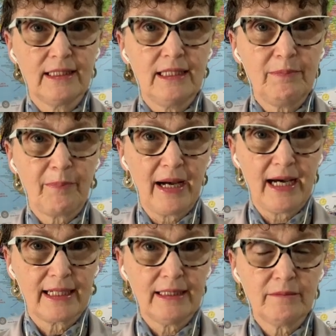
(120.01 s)
e
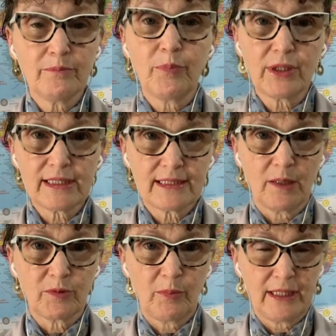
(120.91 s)
para, por
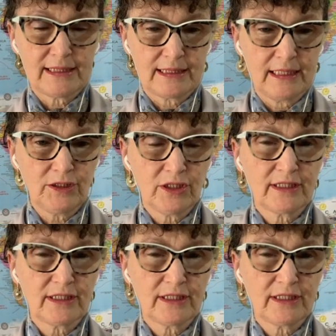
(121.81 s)
exemplo, o palestrante